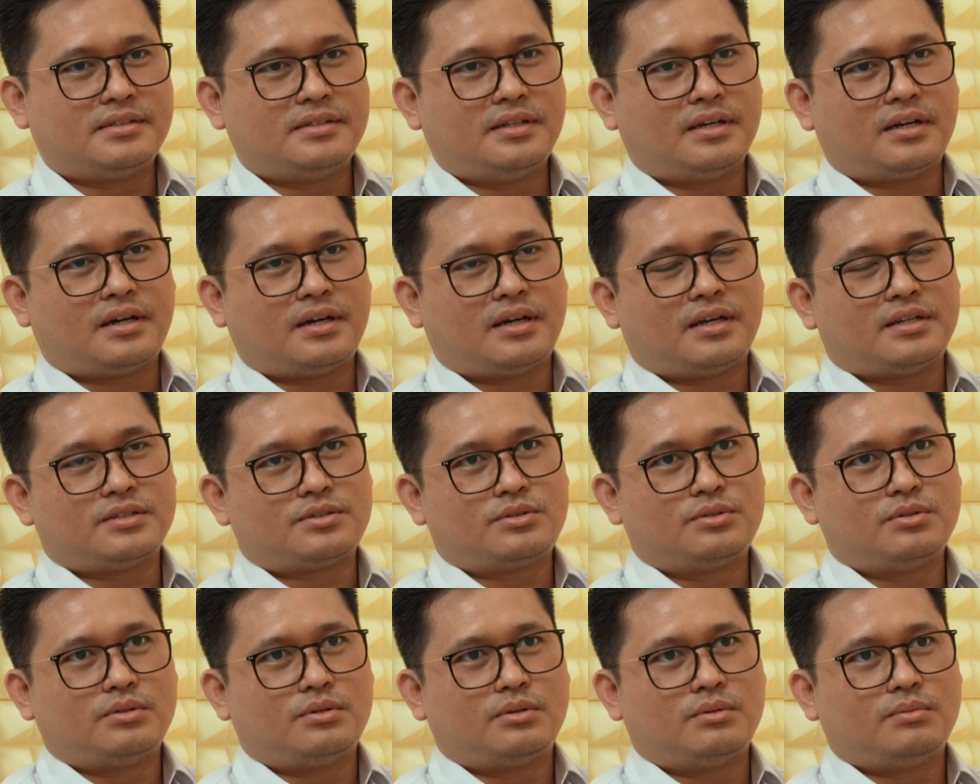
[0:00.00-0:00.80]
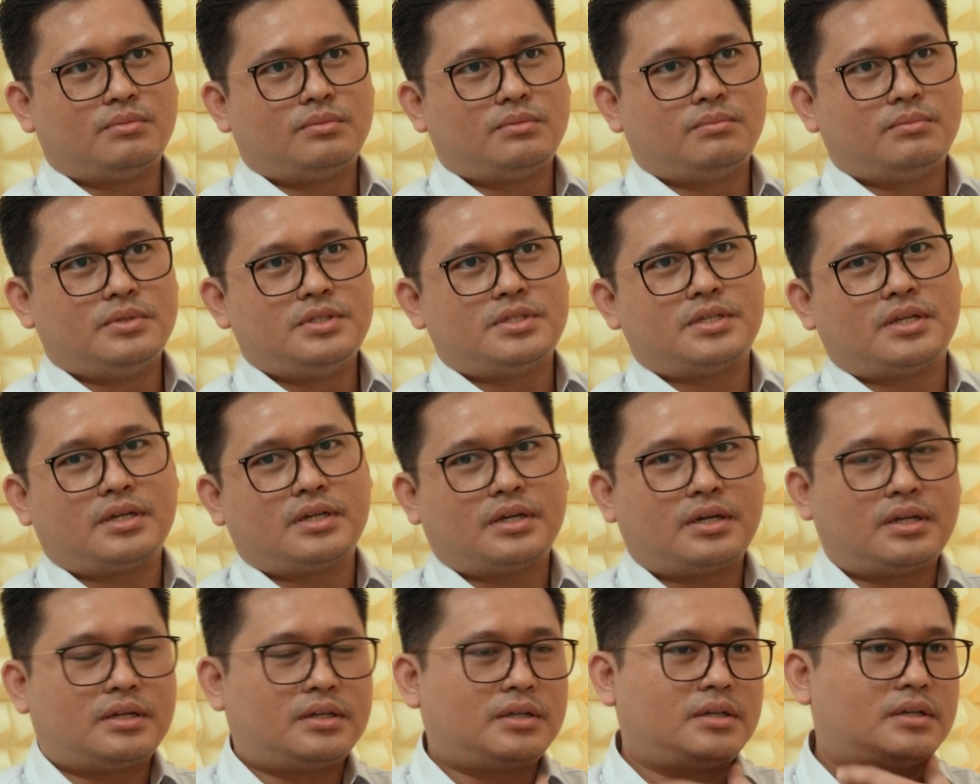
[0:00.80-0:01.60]
Tidak khas tuh bisa
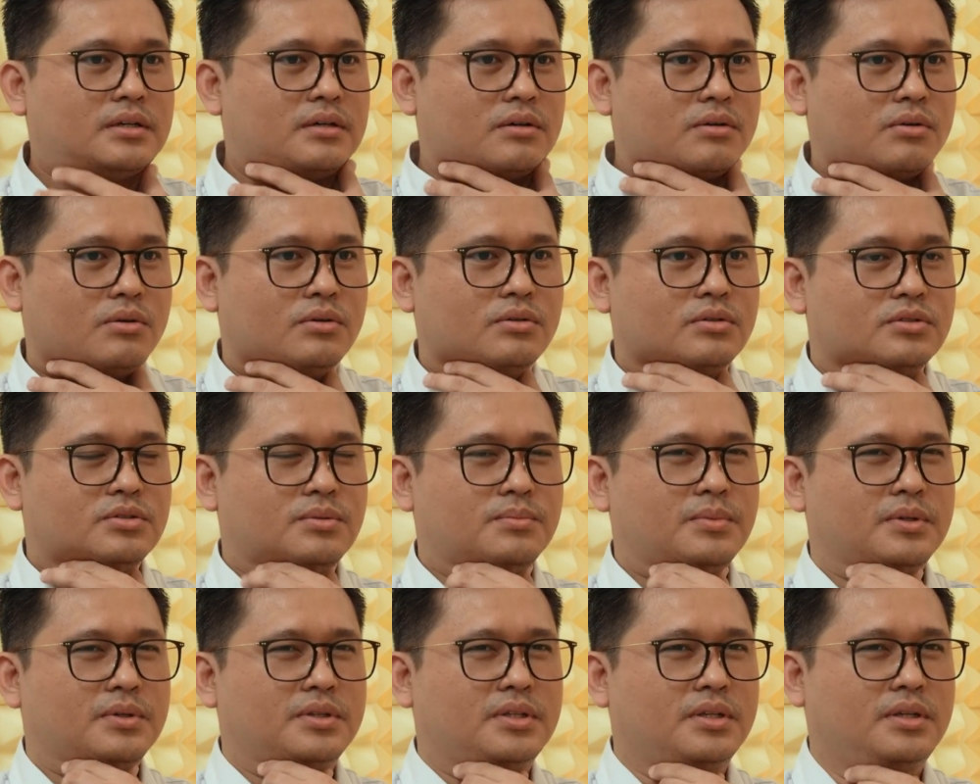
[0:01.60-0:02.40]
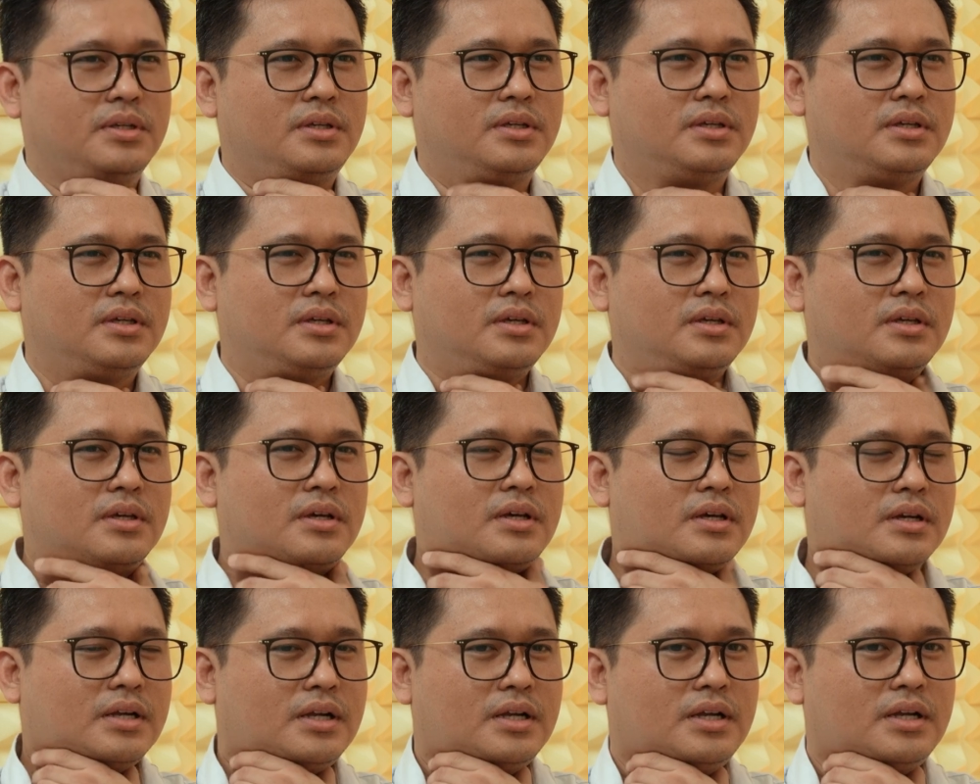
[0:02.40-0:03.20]
karena kok seperti
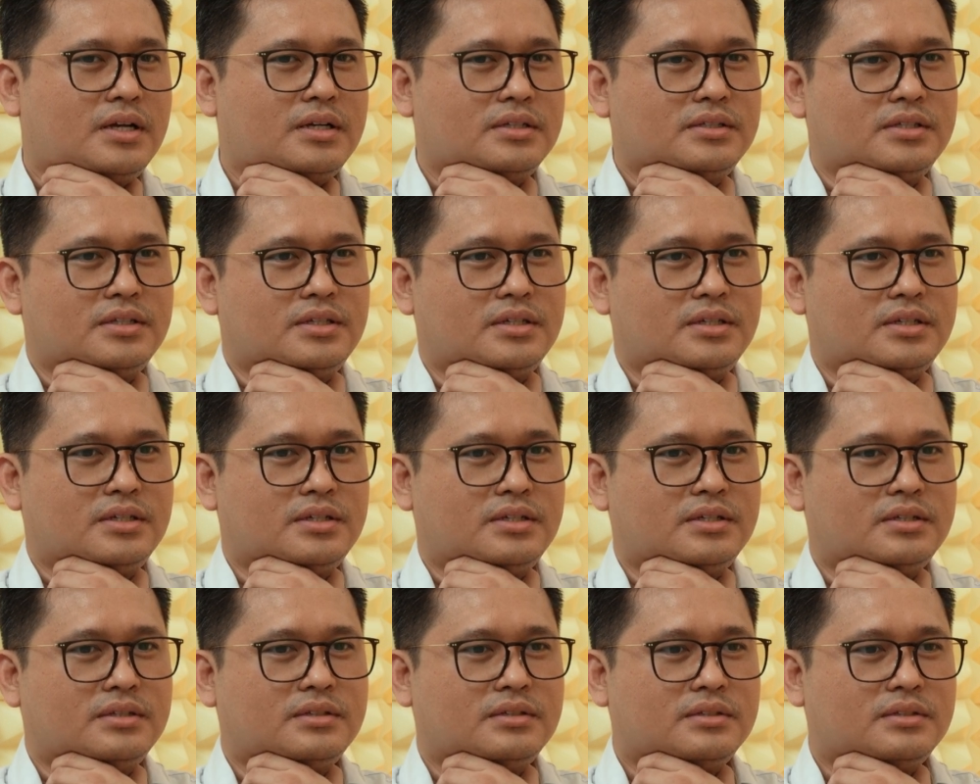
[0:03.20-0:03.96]
rahangnya